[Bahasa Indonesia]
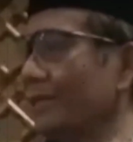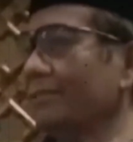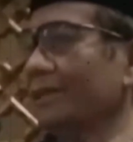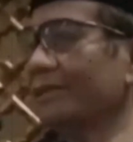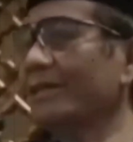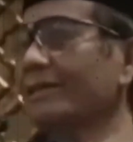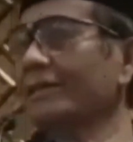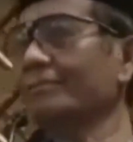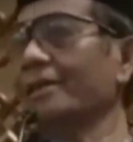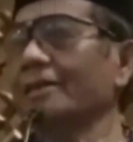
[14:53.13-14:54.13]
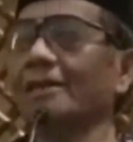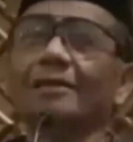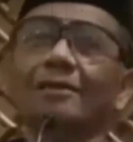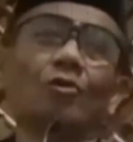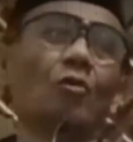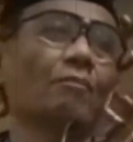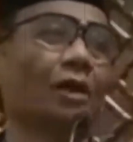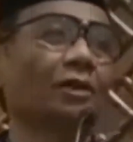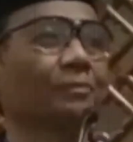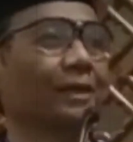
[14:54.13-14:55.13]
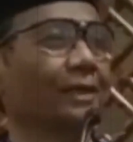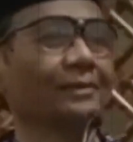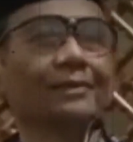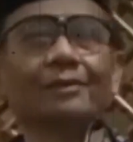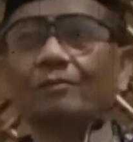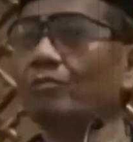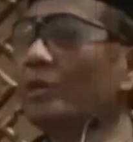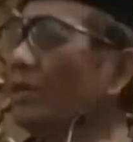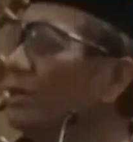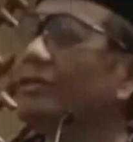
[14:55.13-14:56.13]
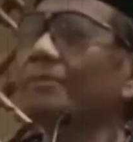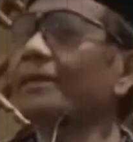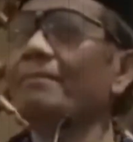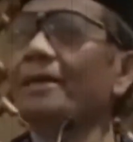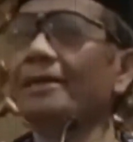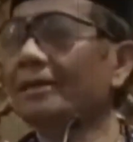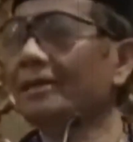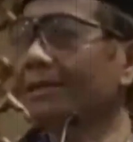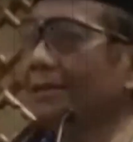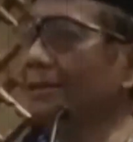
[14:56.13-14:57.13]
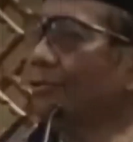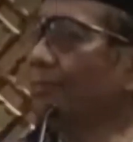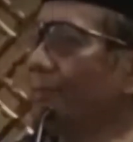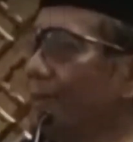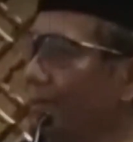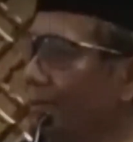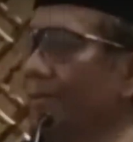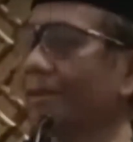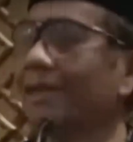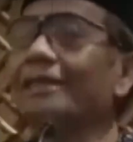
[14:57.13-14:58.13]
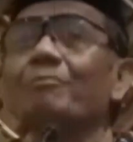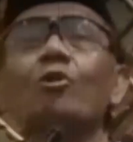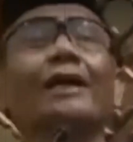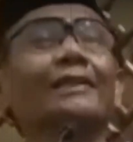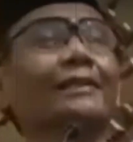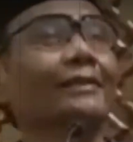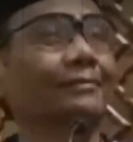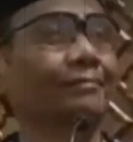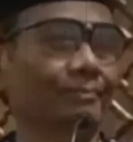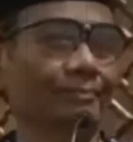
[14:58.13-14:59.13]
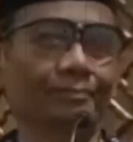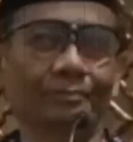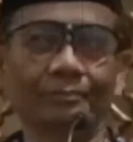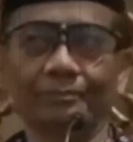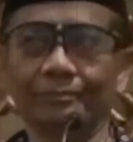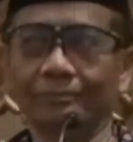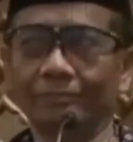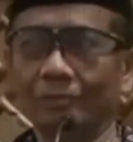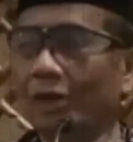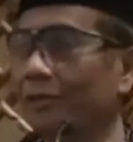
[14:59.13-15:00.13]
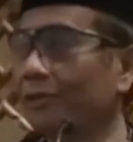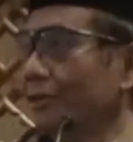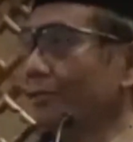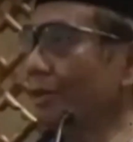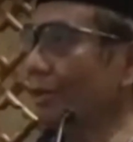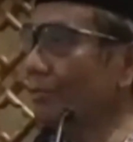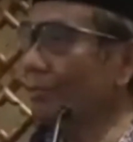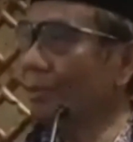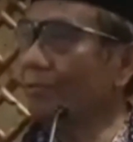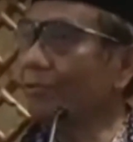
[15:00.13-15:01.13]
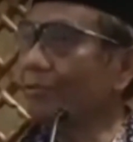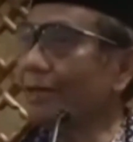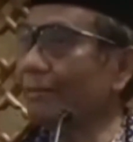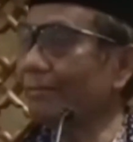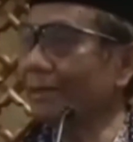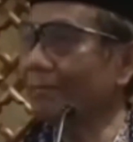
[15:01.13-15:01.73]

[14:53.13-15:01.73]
masyarakat berdasar kelompok aspirasinya. Bukan sebanyak-banyaknya nanti ikut pemilu, kata Bung Hatta. Nah disitulah lalu bermunculan partai